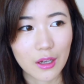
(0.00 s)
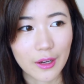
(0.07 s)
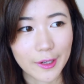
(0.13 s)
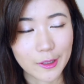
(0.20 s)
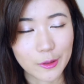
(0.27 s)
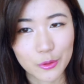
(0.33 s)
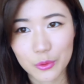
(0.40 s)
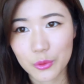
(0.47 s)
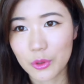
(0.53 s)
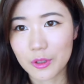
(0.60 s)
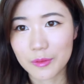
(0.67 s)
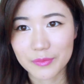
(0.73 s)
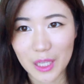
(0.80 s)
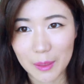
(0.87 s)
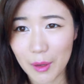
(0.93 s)
呃，如
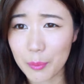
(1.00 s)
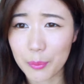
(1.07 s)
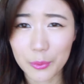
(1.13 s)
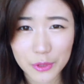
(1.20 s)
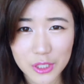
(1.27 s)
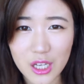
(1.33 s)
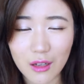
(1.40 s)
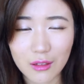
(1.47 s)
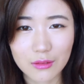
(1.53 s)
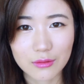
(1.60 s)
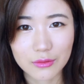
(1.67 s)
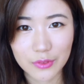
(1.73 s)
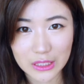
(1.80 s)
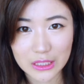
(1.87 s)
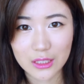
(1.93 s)
果哪怕不上
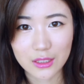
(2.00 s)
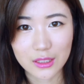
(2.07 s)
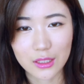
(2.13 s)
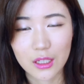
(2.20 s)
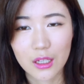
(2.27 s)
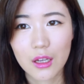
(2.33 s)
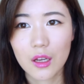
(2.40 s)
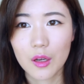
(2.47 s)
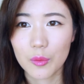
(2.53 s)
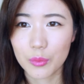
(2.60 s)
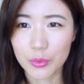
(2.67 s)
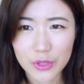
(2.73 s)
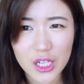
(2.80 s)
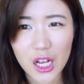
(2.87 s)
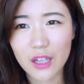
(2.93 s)
粉底，
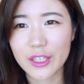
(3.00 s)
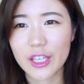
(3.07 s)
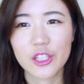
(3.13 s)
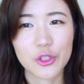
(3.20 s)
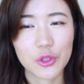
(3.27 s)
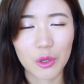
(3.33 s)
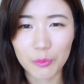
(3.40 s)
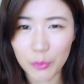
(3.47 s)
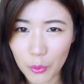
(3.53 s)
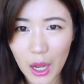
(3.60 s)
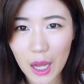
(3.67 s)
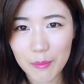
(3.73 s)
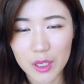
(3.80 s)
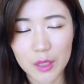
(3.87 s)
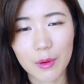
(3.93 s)
不上眼妆，不
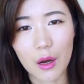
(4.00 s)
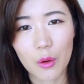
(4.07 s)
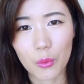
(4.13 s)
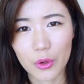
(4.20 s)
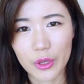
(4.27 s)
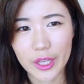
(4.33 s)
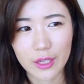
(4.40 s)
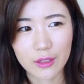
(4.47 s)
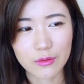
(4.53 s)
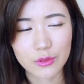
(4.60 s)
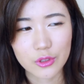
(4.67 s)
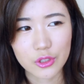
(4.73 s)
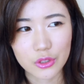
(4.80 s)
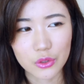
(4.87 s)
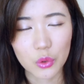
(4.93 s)
画眉毛，我也
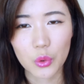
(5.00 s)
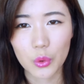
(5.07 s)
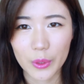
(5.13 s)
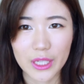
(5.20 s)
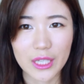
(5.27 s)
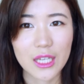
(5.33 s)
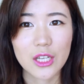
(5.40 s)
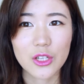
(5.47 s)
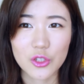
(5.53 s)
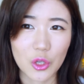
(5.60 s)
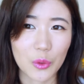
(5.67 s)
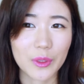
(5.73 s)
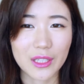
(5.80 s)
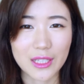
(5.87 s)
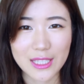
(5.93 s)
是会
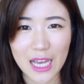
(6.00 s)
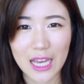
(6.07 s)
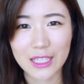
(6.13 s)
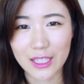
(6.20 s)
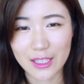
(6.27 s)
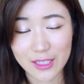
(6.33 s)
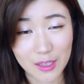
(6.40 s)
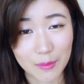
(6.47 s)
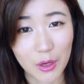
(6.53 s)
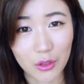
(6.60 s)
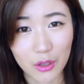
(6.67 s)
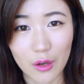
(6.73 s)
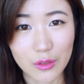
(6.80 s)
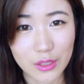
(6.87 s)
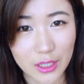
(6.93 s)
稍微的加一点睫毛
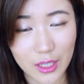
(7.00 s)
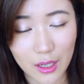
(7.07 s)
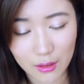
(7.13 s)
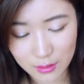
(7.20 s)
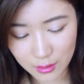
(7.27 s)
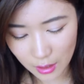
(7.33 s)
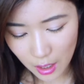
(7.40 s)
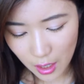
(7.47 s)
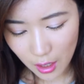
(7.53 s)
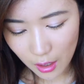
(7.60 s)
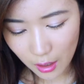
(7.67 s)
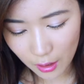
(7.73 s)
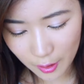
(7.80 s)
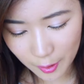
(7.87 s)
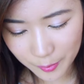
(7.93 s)
膏这个样子。
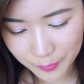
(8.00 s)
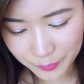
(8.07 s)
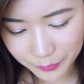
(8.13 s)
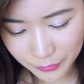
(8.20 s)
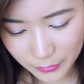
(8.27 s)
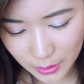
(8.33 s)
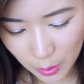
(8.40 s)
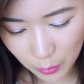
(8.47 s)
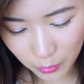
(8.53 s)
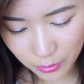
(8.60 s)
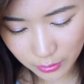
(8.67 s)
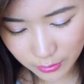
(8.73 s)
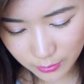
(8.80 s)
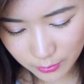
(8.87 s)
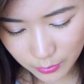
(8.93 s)
嗯，那
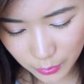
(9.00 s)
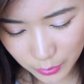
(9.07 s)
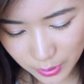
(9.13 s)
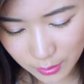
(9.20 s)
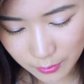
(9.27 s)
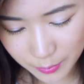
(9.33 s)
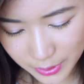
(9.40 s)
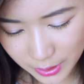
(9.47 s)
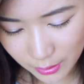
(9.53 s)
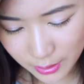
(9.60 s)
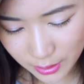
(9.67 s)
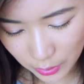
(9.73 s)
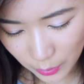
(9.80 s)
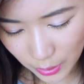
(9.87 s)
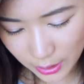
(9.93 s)
我最近比较
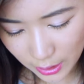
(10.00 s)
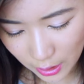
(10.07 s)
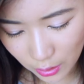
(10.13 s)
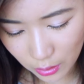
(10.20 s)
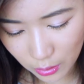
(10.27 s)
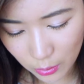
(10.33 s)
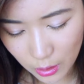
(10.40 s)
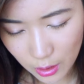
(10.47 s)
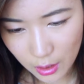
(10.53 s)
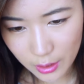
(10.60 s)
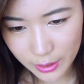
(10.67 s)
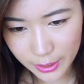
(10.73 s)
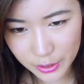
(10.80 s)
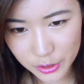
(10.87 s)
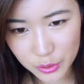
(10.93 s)
喜欢，然后
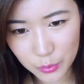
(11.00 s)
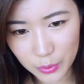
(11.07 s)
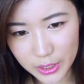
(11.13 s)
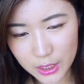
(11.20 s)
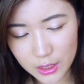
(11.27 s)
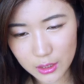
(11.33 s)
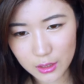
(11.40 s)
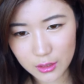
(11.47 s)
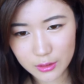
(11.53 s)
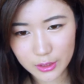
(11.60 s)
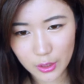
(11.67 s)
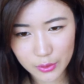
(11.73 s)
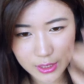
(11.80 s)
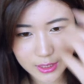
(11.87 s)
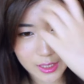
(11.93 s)
也是我
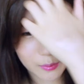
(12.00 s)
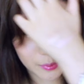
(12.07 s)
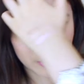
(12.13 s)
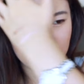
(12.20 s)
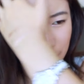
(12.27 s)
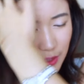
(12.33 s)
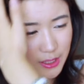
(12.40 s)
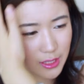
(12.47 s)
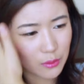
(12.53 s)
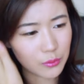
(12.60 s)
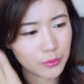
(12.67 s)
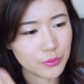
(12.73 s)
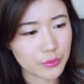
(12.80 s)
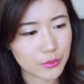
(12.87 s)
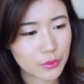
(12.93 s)
到现在为止发现
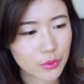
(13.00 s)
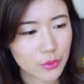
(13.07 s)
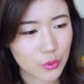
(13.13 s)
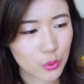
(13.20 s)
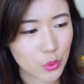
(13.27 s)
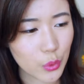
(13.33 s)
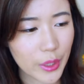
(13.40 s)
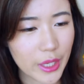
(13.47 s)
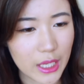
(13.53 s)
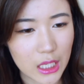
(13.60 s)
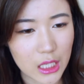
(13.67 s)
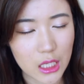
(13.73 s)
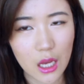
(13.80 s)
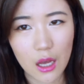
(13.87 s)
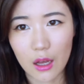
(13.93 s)
我。
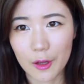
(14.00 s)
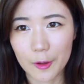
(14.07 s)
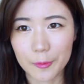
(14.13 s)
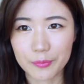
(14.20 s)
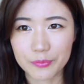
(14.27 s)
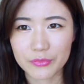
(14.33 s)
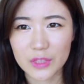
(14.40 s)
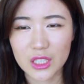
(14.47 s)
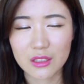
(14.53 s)
最啊，